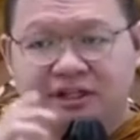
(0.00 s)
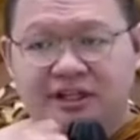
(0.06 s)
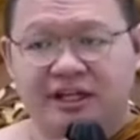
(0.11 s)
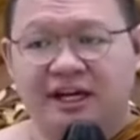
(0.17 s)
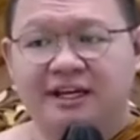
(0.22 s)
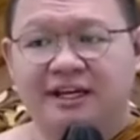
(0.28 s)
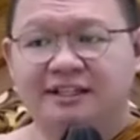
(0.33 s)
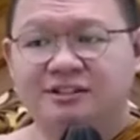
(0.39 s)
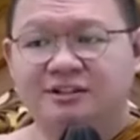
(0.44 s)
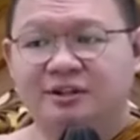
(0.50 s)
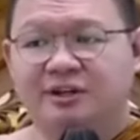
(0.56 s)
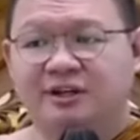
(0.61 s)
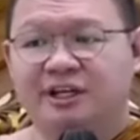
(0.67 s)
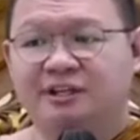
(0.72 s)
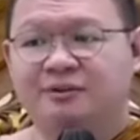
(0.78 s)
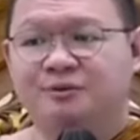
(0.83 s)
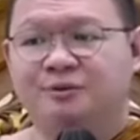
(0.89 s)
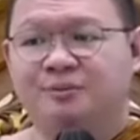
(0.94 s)
ada
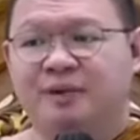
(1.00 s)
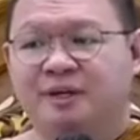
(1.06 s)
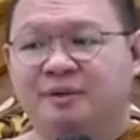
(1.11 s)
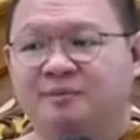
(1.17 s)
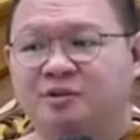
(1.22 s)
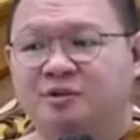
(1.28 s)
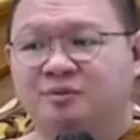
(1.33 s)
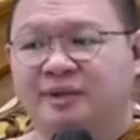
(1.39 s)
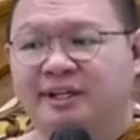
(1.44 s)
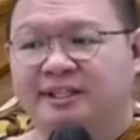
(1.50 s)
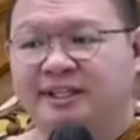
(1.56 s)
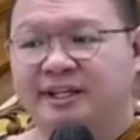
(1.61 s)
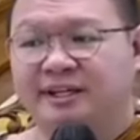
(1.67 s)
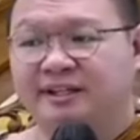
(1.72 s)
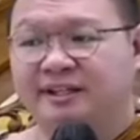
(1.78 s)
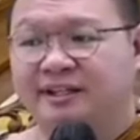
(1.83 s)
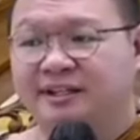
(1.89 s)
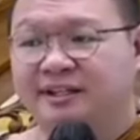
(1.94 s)
seorang umat perumah
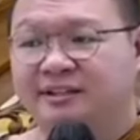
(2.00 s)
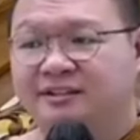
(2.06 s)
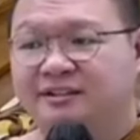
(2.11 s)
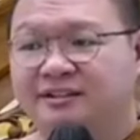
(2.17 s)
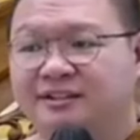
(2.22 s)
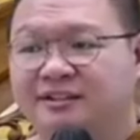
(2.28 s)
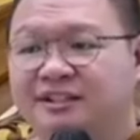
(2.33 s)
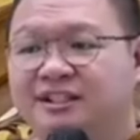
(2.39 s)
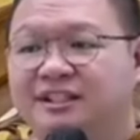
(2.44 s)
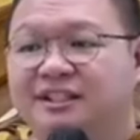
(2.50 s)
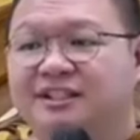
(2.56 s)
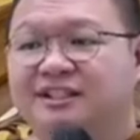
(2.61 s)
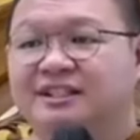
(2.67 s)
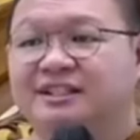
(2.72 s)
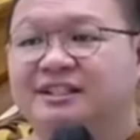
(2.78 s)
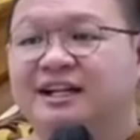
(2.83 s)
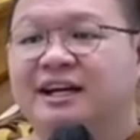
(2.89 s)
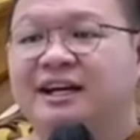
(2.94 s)
tangga
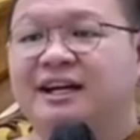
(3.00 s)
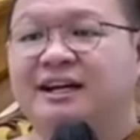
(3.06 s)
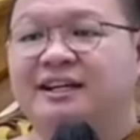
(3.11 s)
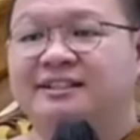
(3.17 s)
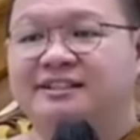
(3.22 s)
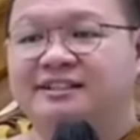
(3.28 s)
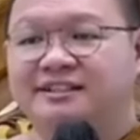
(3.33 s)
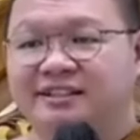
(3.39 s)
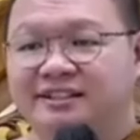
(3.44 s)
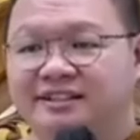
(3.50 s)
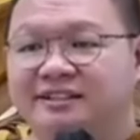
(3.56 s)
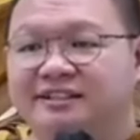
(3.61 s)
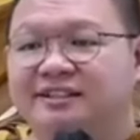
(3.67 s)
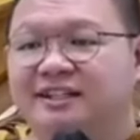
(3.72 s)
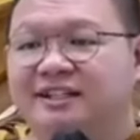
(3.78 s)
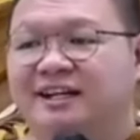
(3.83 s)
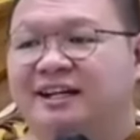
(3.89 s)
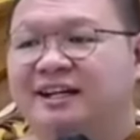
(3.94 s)
rajin
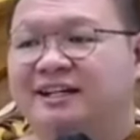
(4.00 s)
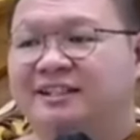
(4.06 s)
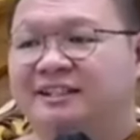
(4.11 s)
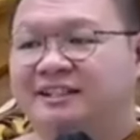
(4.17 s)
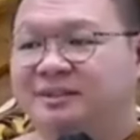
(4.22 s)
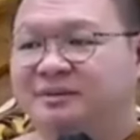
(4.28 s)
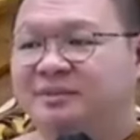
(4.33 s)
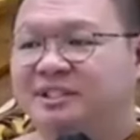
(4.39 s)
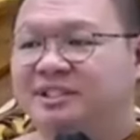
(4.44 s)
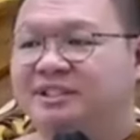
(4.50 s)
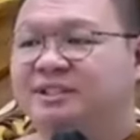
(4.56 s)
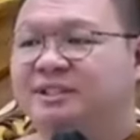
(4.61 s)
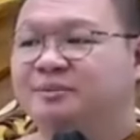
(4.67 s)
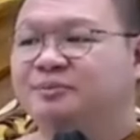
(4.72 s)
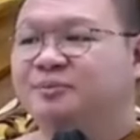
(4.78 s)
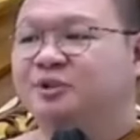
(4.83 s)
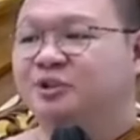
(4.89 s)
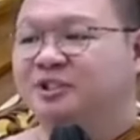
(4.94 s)
sekali
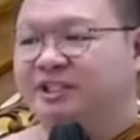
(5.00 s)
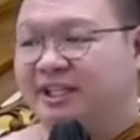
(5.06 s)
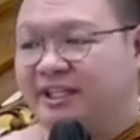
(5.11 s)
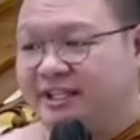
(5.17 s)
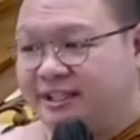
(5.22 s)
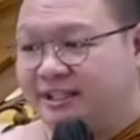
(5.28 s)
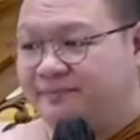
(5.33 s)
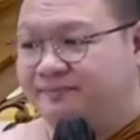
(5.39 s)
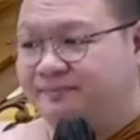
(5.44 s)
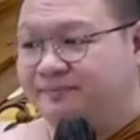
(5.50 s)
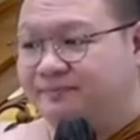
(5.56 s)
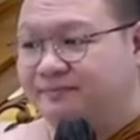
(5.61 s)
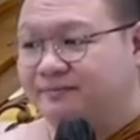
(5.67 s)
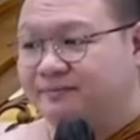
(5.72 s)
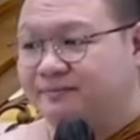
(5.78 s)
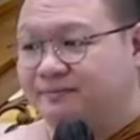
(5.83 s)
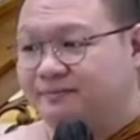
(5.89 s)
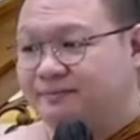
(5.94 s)
menjemput saya.
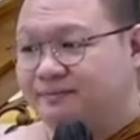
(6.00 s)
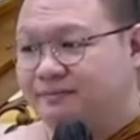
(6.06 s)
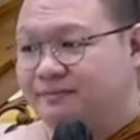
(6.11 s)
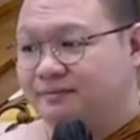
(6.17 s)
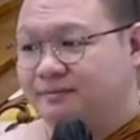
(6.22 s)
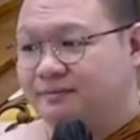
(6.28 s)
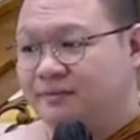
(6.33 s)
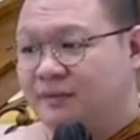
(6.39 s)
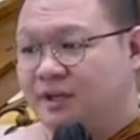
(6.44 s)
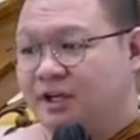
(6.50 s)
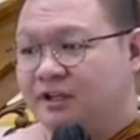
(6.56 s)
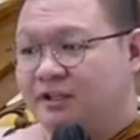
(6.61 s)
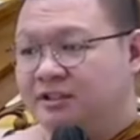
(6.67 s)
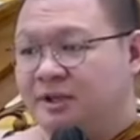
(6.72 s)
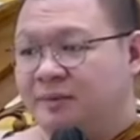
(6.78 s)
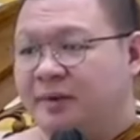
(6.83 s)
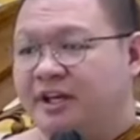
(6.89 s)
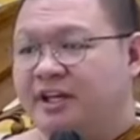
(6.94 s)

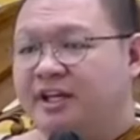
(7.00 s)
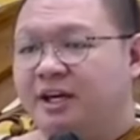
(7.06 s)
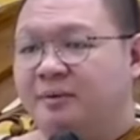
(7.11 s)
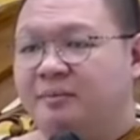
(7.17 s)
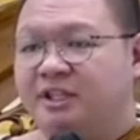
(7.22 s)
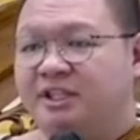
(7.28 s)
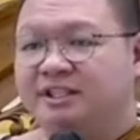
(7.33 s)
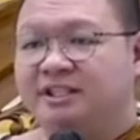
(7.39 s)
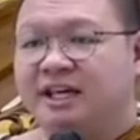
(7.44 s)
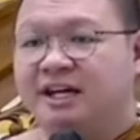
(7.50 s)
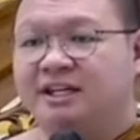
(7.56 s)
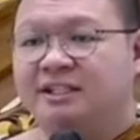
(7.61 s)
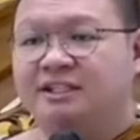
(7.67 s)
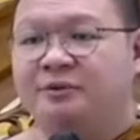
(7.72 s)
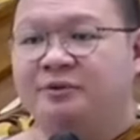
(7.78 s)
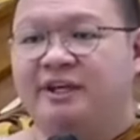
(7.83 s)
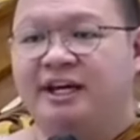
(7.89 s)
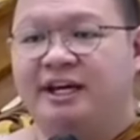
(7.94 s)
Sampai dia minta
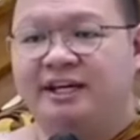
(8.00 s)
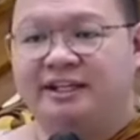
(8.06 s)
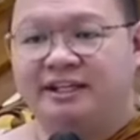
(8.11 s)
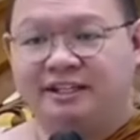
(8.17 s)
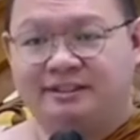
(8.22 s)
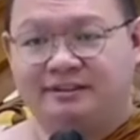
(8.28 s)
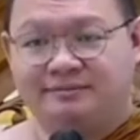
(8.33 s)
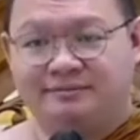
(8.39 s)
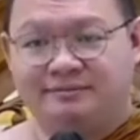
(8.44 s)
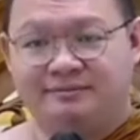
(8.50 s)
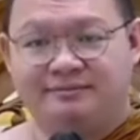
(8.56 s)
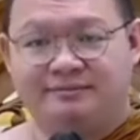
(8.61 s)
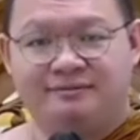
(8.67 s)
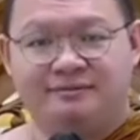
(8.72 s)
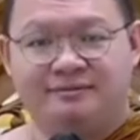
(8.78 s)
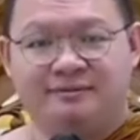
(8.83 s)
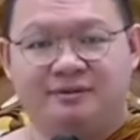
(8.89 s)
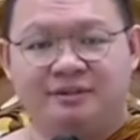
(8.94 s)
ke wihara,
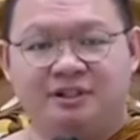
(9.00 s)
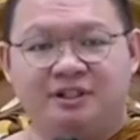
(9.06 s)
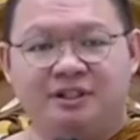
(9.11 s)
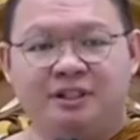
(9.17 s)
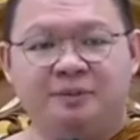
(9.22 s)
ke